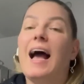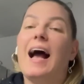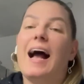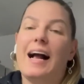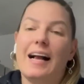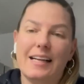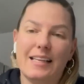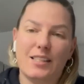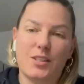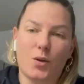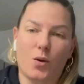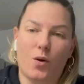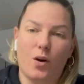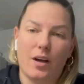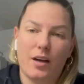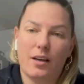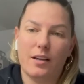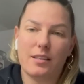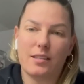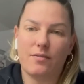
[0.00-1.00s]
Also,
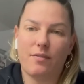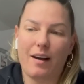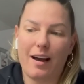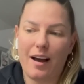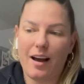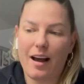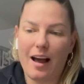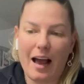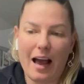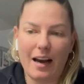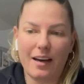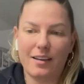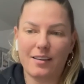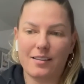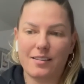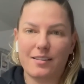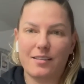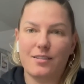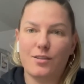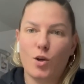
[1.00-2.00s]
es war
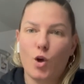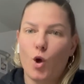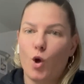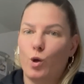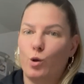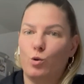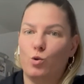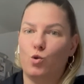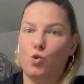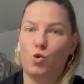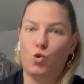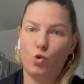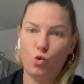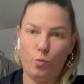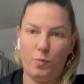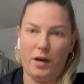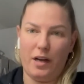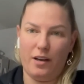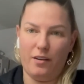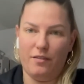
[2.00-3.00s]
alles
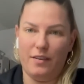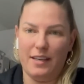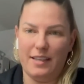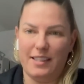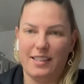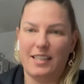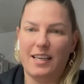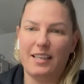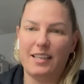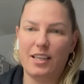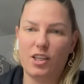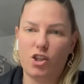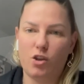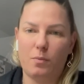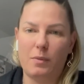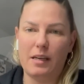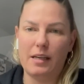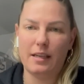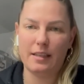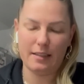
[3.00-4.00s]
super gewesen. Ich hatte ja schon
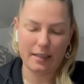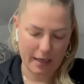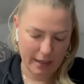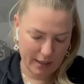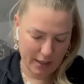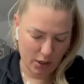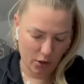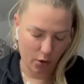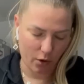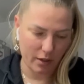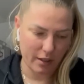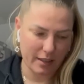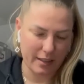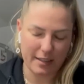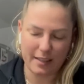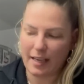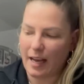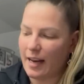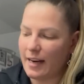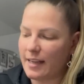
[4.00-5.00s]
mal gesagt, ich konnte
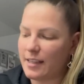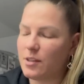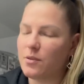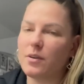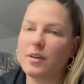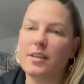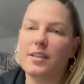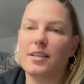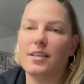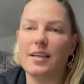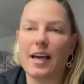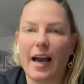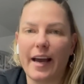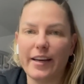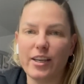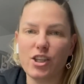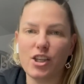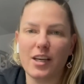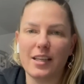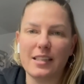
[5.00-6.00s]
das gar nicht so richtig
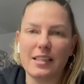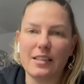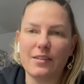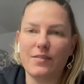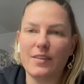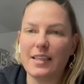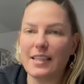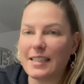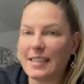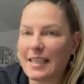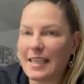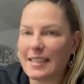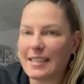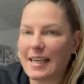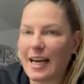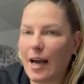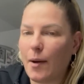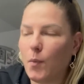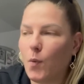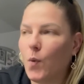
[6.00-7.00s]
einschätzen. Wie ist der
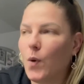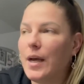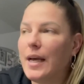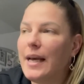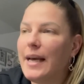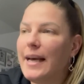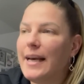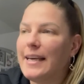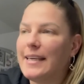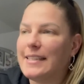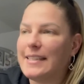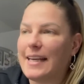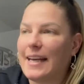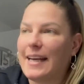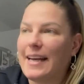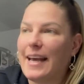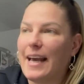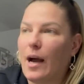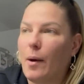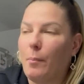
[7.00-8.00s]
Samu? Ist er dann
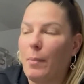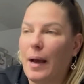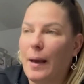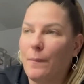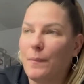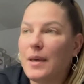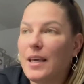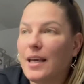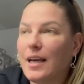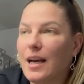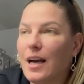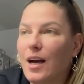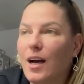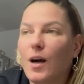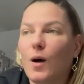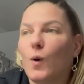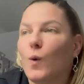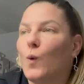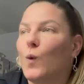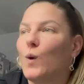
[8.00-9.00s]
eher bei
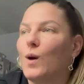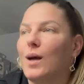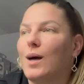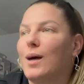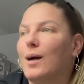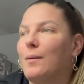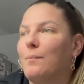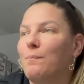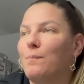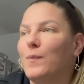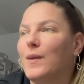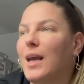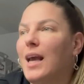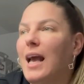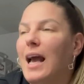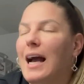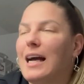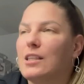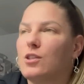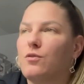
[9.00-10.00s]
mir oder
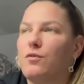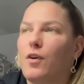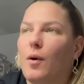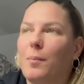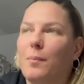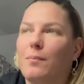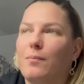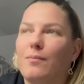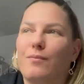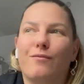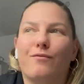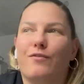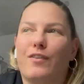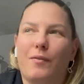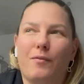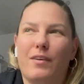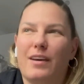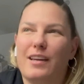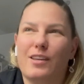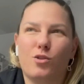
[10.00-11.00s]
also vom,
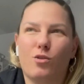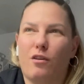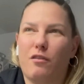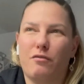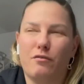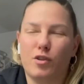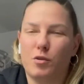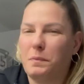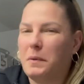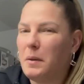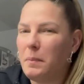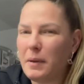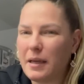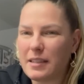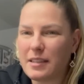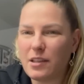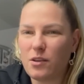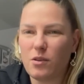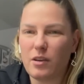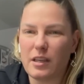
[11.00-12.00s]
wenn wir so auf dem Spielplatz
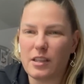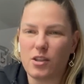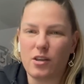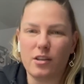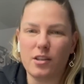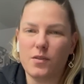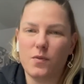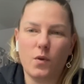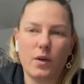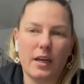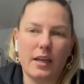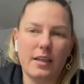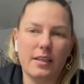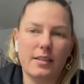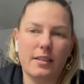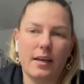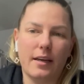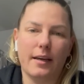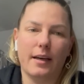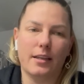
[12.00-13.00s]
sind oder sonst wo, dann
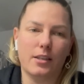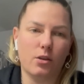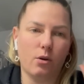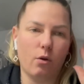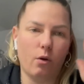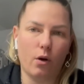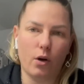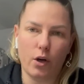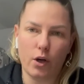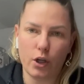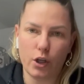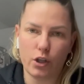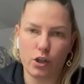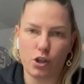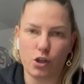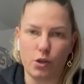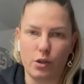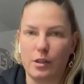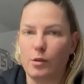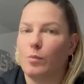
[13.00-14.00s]
ist er ja so, äh,
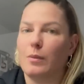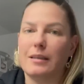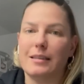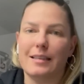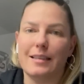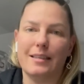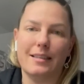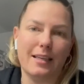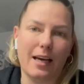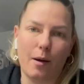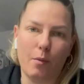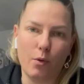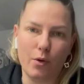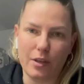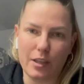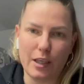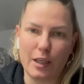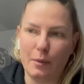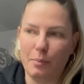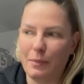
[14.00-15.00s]
tschüss, man sieht Samu
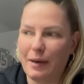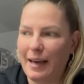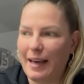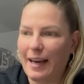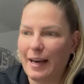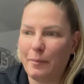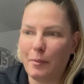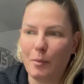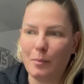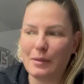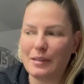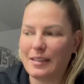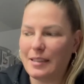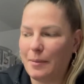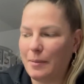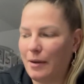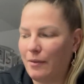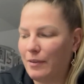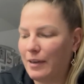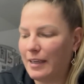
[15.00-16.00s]
nicht mehr. Man muss dem
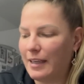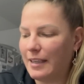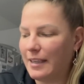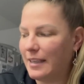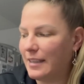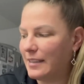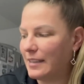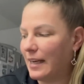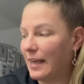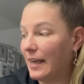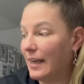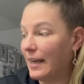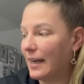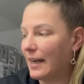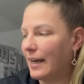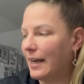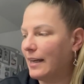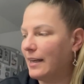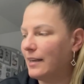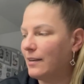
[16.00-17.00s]
ja wirklich hinterher
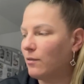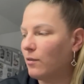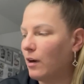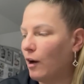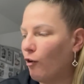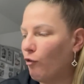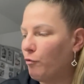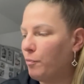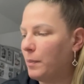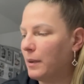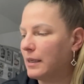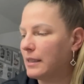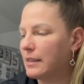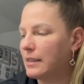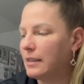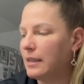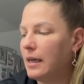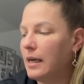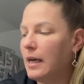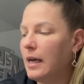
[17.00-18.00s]
rennen und
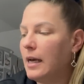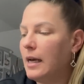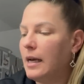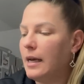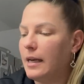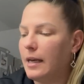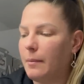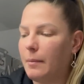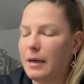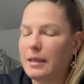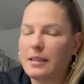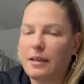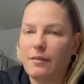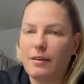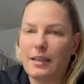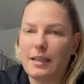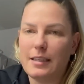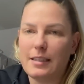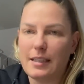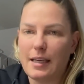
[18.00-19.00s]
aufpassen. Der macht ja
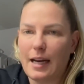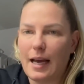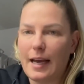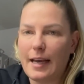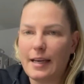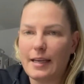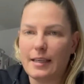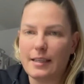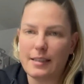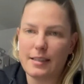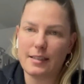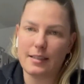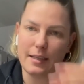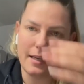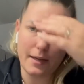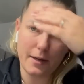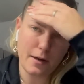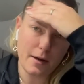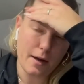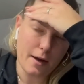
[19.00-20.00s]
wirklich sein eigenes Ding.